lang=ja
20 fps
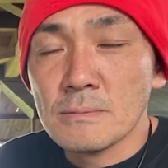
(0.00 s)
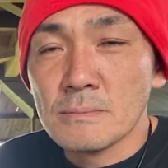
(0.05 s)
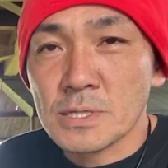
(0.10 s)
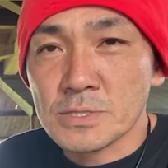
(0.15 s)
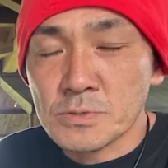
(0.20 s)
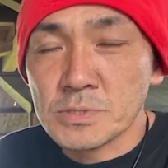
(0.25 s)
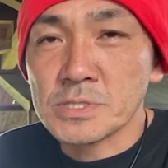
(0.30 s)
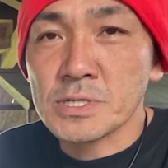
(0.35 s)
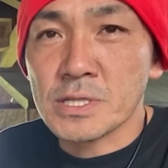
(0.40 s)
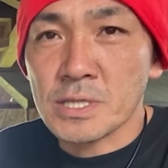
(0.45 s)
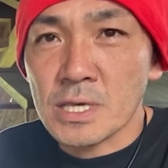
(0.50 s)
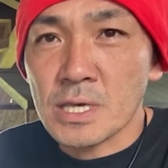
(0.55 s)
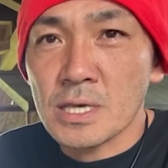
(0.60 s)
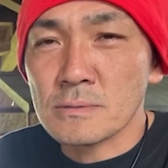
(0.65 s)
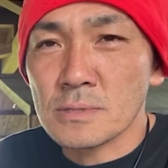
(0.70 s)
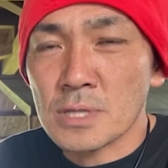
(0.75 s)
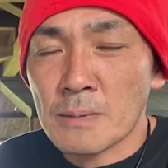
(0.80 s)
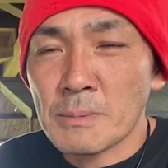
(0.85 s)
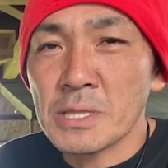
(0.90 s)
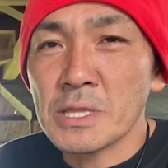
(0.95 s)
まあ、そいつはね、
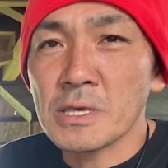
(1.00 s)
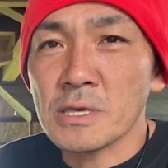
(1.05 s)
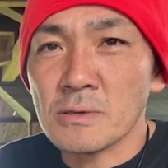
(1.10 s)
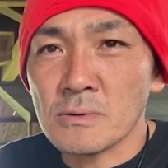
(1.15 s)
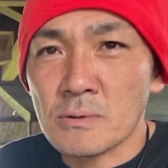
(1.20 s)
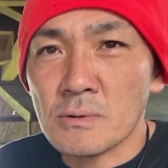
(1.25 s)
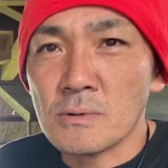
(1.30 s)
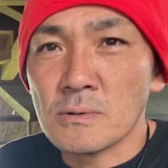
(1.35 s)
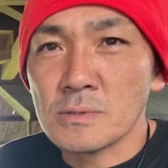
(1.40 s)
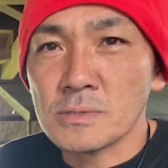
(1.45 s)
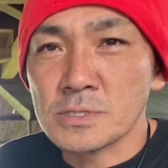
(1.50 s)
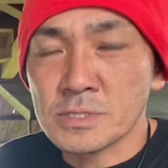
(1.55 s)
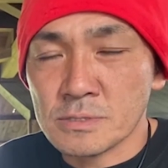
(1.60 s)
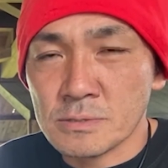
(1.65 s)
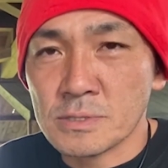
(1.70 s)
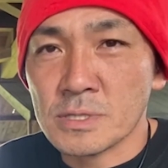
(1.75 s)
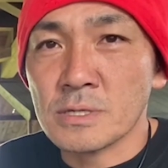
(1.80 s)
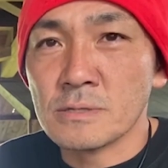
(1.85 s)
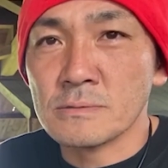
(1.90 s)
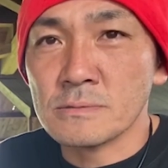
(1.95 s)
玉ねぎを
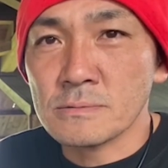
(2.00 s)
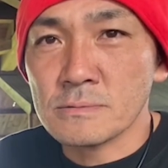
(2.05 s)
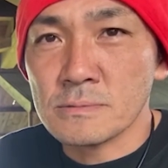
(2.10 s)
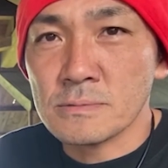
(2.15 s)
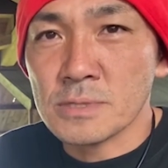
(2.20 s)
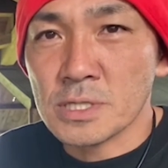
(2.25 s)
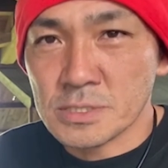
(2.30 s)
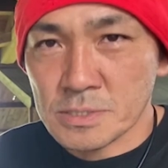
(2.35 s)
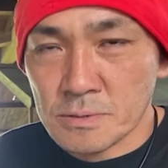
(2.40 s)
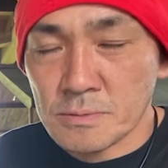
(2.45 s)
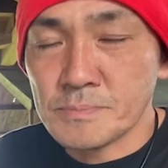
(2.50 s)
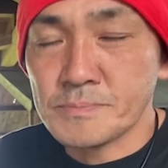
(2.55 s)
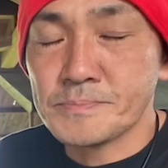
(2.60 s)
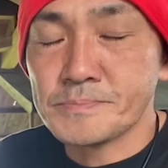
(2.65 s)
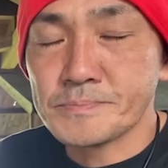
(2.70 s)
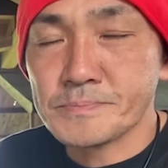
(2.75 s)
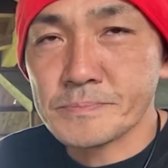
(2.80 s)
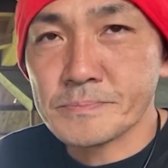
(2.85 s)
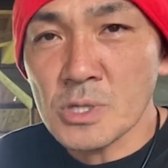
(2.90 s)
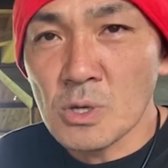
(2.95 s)
作ってるんですよ。
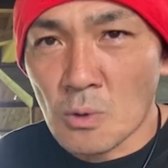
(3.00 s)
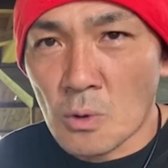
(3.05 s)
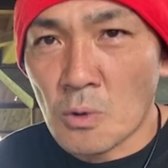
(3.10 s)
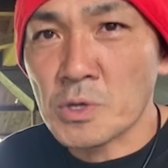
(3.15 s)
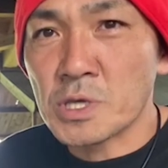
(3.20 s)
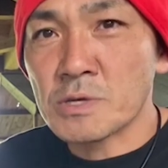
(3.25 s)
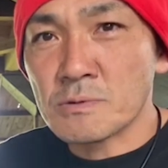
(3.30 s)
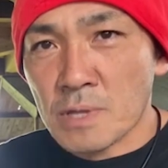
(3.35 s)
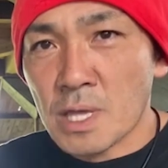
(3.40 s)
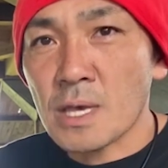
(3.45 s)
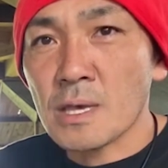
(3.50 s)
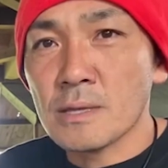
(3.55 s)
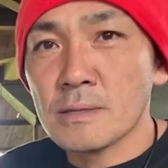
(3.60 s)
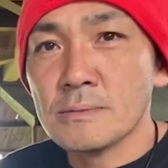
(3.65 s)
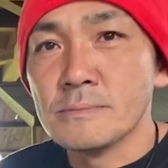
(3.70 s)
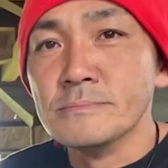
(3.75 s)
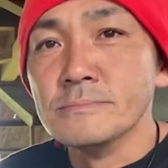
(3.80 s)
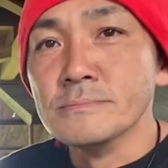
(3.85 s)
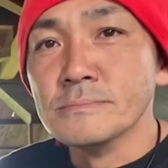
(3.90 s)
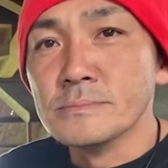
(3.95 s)
大きくね。
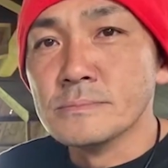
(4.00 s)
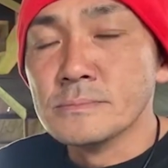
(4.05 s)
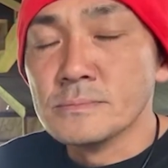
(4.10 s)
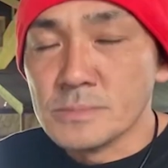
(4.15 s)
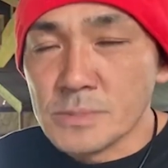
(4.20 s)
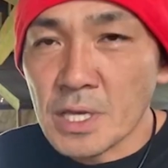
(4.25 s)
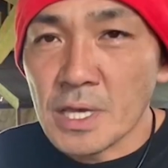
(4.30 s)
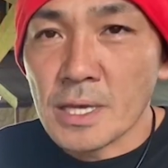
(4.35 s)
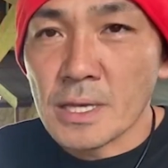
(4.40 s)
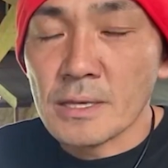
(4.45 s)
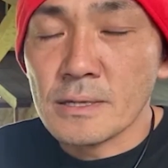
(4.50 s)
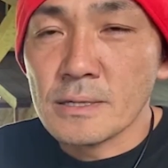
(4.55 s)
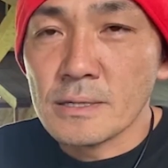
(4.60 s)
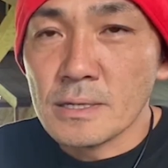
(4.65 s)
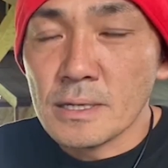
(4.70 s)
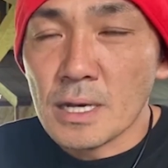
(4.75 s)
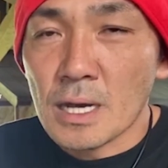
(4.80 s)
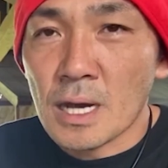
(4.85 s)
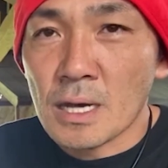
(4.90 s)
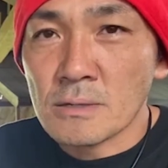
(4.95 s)
で、
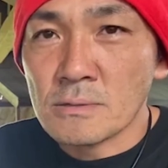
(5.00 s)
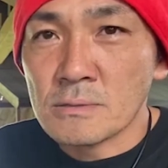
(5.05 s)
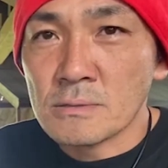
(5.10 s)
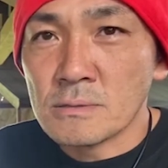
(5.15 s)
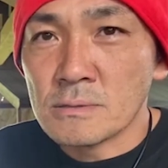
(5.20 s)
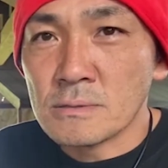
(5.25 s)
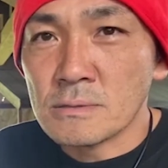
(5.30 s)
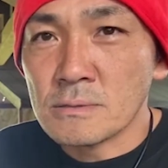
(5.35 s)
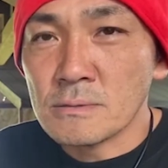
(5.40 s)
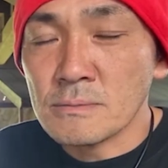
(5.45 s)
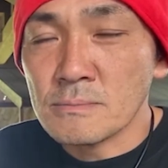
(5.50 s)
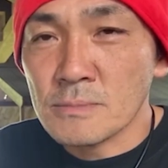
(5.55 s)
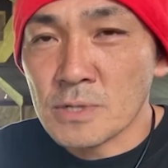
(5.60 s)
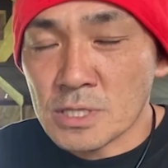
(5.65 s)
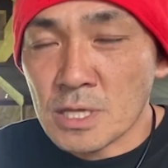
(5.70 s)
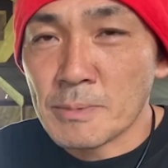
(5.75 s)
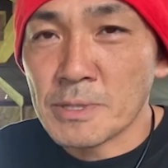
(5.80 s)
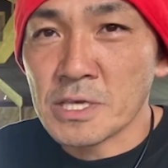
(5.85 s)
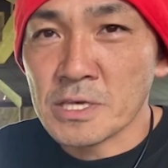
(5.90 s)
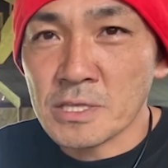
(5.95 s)
あの、ま
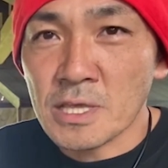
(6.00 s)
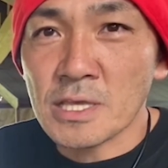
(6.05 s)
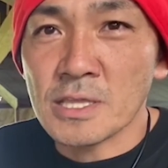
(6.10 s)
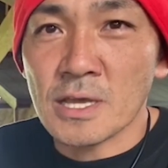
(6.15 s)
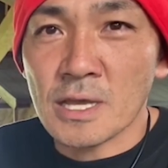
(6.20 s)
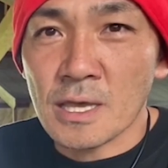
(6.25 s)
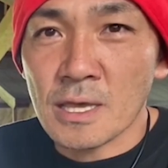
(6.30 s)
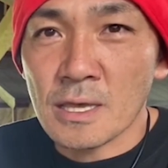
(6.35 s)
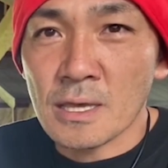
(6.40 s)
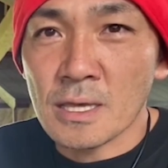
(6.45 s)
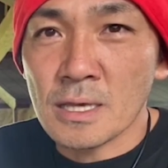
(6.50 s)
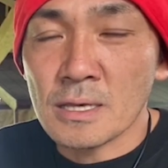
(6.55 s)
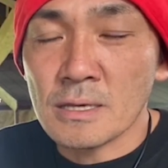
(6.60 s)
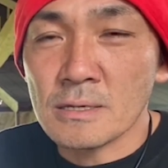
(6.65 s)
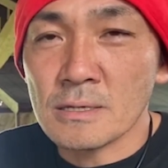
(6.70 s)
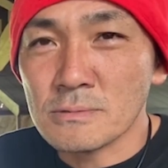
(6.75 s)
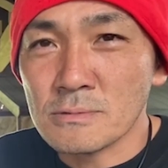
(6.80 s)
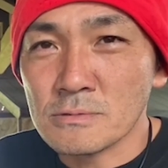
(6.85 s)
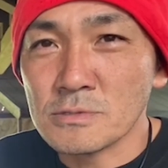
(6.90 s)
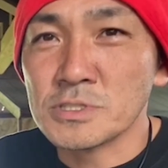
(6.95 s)
あ、玉ねぎできたけ
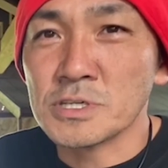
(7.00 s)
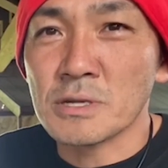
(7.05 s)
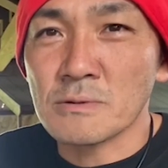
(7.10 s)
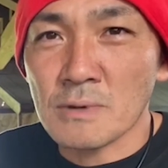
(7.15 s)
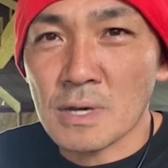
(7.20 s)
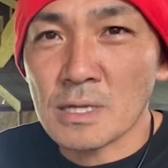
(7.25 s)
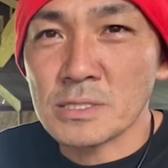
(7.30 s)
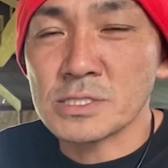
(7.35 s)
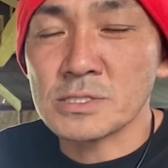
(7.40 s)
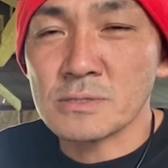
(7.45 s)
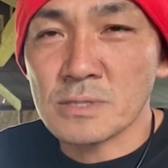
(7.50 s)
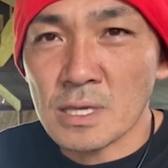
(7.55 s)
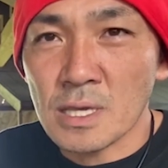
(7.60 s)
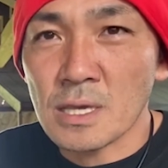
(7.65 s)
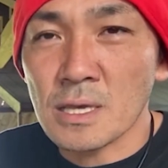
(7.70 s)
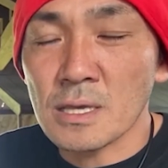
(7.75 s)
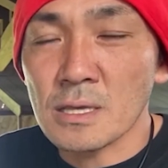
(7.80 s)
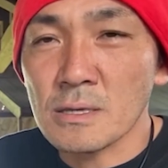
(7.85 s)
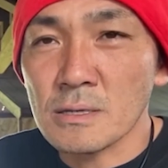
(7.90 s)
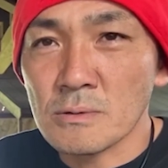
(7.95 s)
ん、送っちゃるわ、つっ
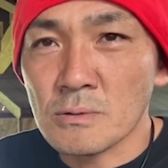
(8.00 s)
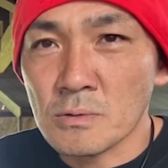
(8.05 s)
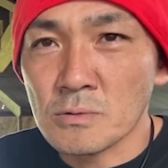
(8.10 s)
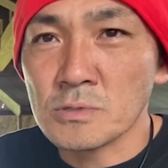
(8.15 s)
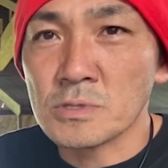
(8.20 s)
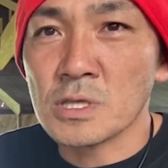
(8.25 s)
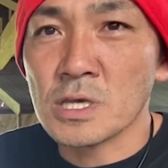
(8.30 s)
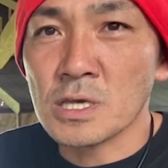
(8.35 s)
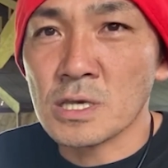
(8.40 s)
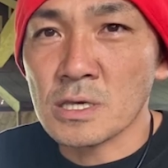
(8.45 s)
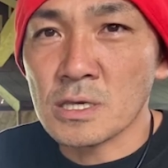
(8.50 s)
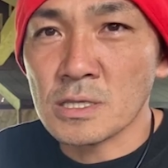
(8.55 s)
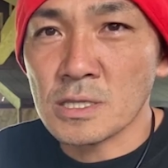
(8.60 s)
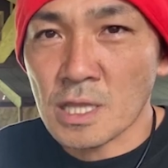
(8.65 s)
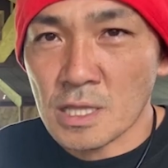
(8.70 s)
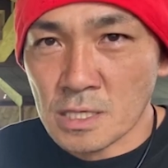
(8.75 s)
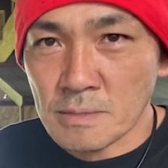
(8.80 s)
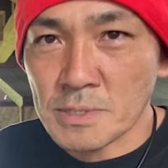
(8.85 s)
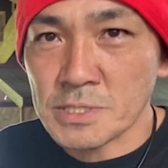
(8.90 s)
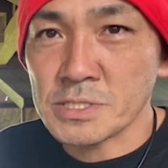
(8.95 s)
て送ってい
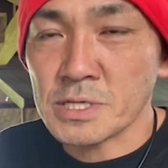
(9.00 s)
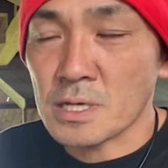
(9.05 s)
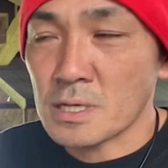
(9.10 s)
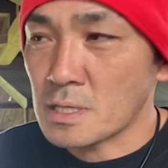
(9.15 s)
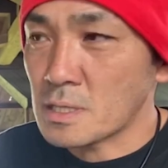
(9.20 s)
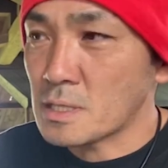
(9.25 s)
ただきました。